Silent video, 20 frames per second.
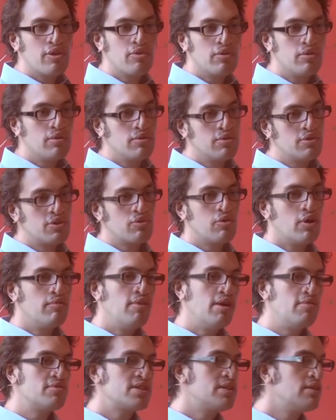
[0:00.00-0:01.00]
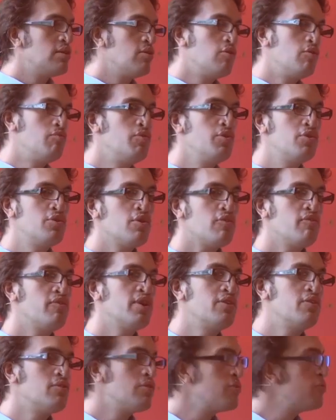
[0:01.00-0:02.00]
de, soi-même. le but en
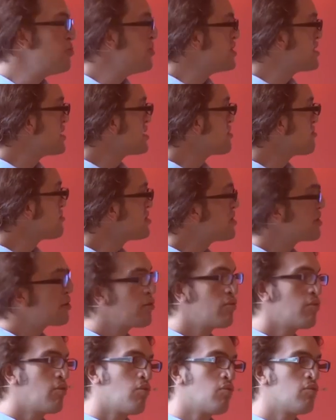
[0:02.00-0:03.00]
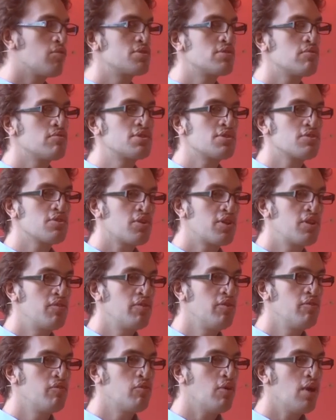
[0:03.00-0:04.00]
fait du SSO, c'est qu'on
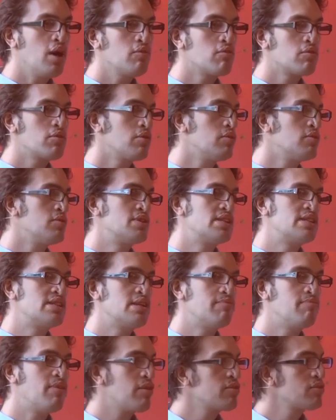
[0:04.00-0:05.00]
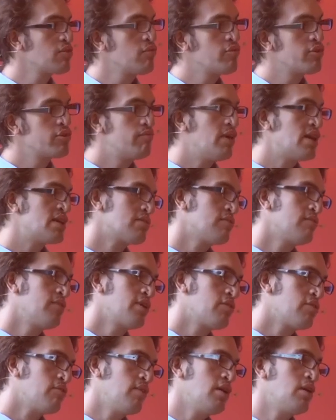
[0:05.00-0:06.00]
s'authentifie une fois. Donc, euh, si c'est pas son mot de passe, en
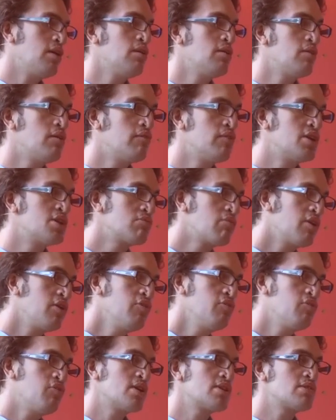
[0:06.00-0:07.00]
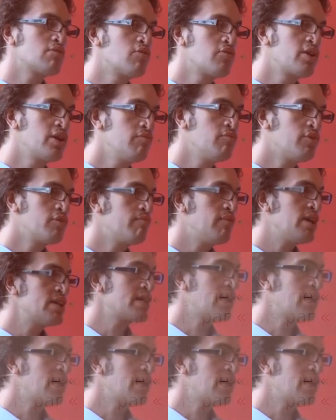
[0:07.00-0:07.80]
fait, on va, jouer une fois son login mot de passe